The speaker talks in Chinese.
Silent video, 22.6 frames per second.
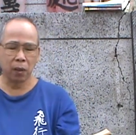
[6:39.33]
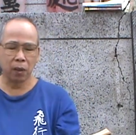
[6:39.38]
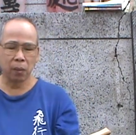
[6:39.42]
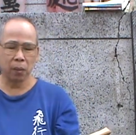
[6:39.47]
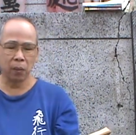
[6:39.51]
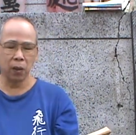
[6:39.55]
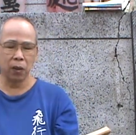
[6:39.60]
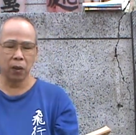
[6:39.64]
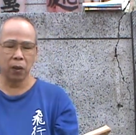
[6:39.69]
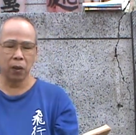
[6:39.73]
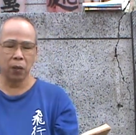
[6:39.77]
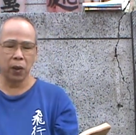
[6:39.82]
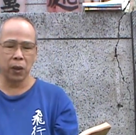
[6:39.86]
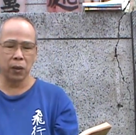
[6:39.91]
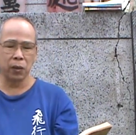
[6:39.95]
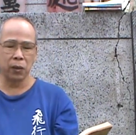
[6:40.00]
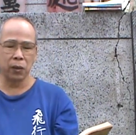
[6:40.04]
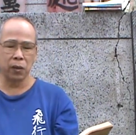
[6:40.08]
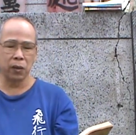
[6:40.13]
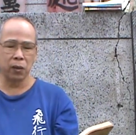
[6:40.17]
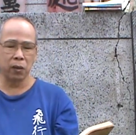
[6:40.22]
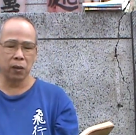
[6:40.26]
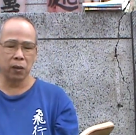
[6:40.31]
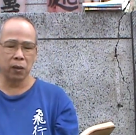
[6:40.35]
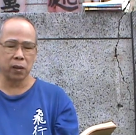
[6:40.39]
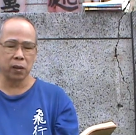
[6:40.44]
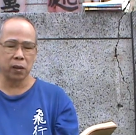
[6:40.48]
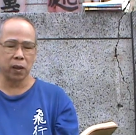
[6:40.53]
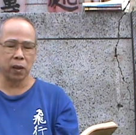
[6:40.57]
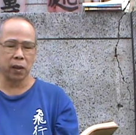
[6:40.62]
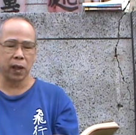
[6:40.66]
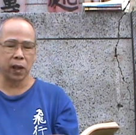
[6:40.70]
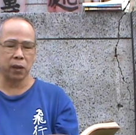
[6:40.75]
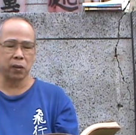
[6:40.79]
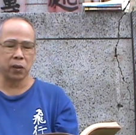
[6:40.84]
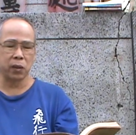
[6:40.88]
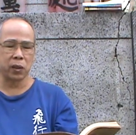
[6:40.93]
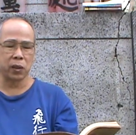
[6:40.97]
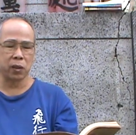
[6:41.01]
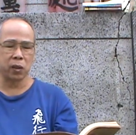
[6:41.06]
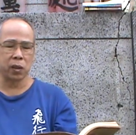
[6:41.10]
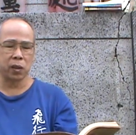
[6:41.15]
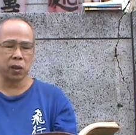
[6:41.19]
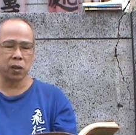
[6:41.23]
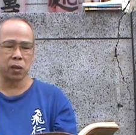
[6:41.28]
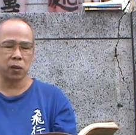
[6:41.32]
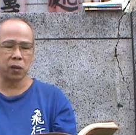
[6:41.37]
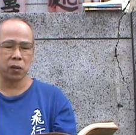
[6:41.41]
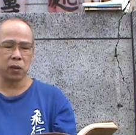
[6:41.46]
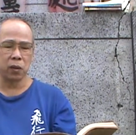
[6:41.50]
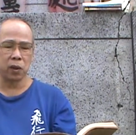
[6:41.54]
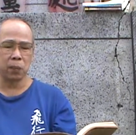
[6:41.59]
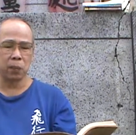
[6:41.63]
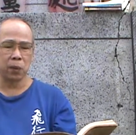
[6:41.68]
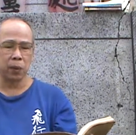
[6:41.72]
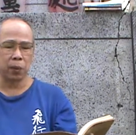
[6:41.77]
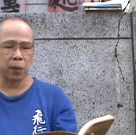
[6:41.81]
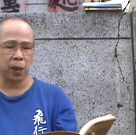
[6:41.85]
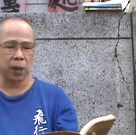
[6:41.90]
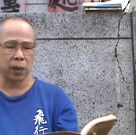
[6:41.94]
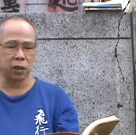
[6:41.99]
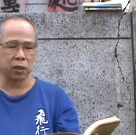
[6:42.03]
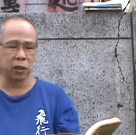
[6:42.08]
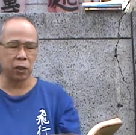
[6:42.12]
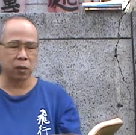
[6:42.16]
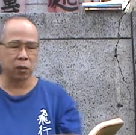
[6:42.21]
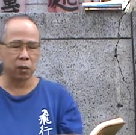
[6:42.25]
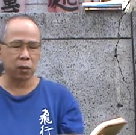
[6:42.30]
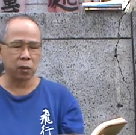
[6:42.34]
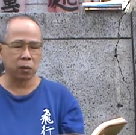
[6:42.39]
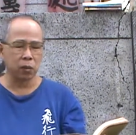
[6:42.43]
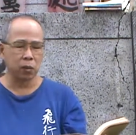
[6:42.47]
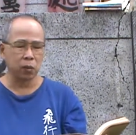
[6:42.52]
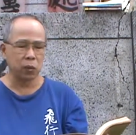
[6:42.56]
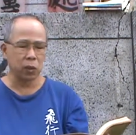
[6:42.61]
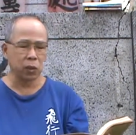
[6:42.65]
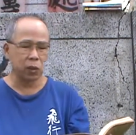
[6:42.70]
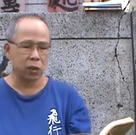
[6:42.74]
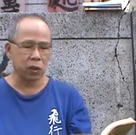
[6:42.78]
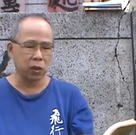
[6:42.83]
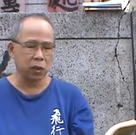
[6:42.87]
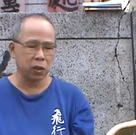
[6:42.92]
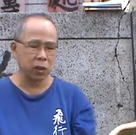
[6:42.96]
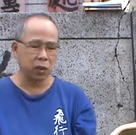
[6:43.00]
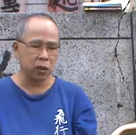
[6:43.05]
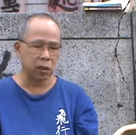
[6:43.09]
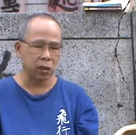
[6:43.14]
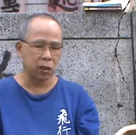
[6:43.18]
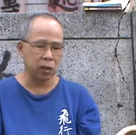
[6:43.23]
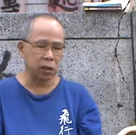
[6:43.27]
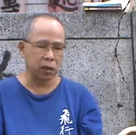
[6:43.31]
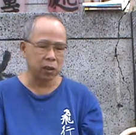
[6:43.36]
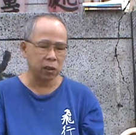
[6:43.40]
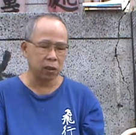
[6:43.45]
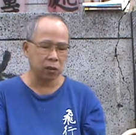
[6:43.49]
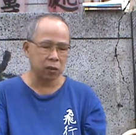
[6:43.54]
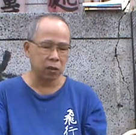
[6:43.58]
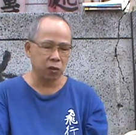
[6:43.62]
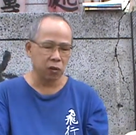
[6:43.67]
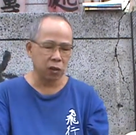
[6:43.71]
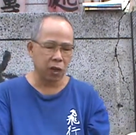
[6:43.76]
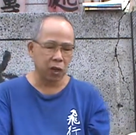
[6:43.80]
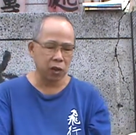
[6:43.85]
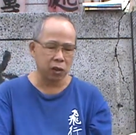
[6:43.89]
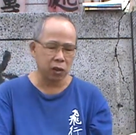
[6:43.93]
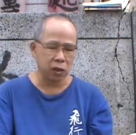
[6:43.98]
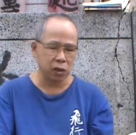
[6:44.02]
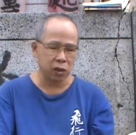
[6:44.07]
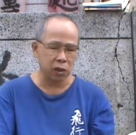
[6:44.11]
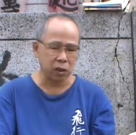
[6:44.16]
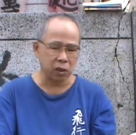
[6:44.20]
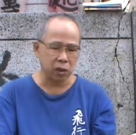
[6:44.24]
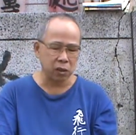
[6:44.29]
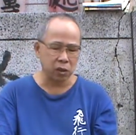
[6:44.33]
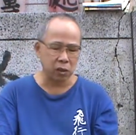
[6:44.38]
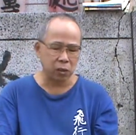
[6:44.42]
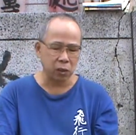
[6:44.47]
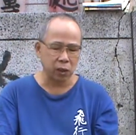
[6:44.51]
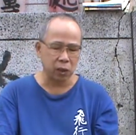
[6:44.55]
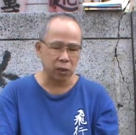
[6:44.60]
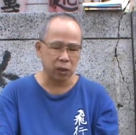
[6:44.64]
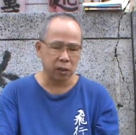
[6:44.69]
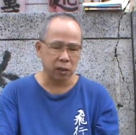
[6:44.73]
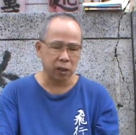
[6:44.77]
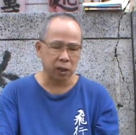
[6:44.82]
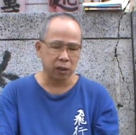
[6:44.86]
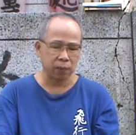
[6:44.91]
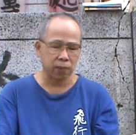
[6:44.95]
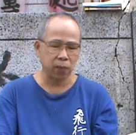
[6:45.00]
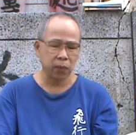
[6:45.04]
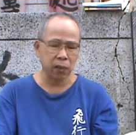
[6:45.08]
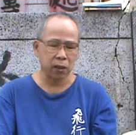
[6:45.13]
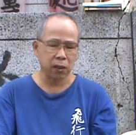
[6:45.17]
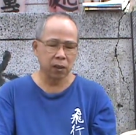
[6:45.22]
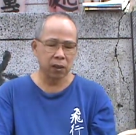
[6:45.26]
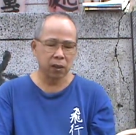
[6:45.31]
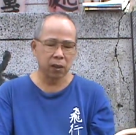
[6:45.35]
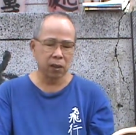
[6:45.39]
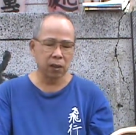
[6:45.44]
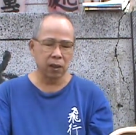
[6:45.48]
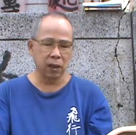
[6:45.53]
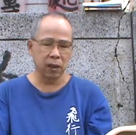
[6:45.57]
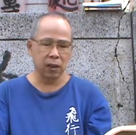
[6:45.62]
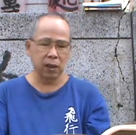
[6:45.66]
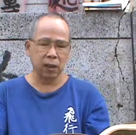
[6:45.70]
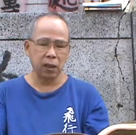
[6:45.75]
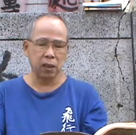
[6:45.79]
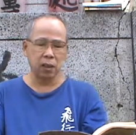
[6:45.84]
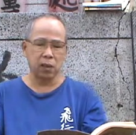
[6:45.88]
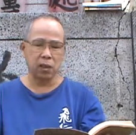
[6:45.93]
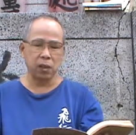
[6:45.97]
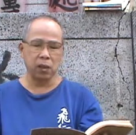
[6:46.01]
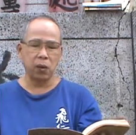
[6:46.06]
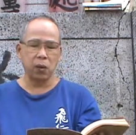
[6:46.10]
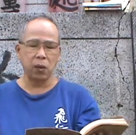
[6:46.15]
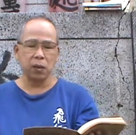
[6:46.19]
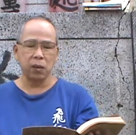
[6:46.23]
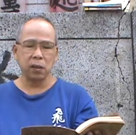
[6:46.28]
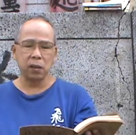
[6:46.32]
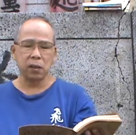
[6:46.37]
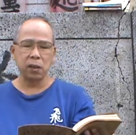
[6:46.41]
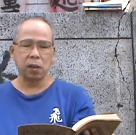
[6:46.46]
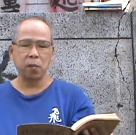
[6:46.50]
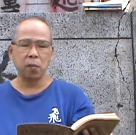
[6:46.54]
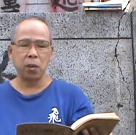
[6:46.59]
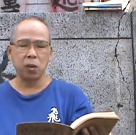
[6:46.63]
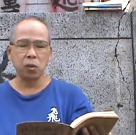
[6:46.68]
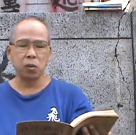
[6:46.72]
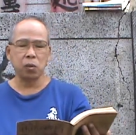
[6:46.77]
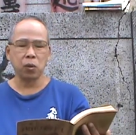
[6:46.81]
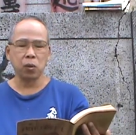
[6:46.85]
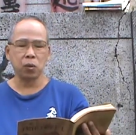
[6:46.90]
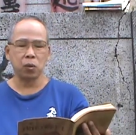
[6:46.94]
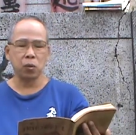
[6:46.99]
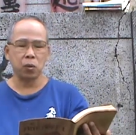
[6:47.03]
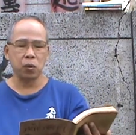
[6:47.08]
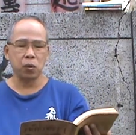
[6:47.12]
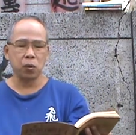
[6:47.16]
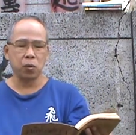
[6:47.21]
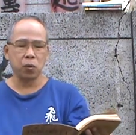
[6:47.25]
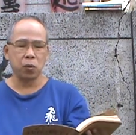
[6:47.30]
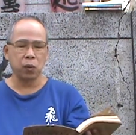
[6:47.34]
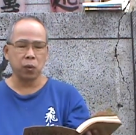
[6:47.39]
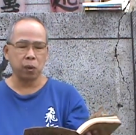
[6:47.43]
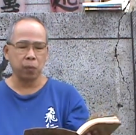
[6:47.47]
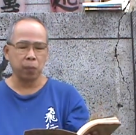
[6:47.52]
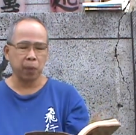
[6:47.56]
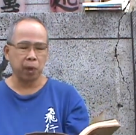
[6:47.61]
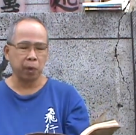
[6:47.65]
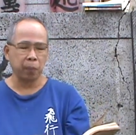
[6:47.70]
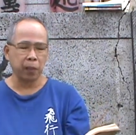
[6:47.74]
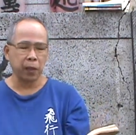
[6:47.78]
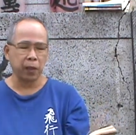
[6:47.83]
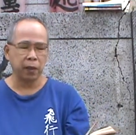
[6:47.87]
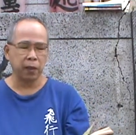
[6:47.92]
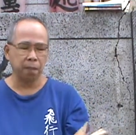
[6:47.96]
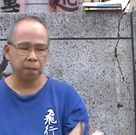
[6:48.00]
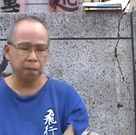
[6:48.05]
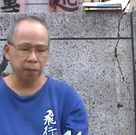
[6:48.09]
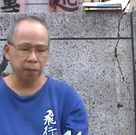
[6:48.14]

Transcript: 梦里花落知多少，蓝雨之歌送你一匹马，清泉故事，倾城，谈心，谁想刹那的时光，三毛说书，我的宝贝，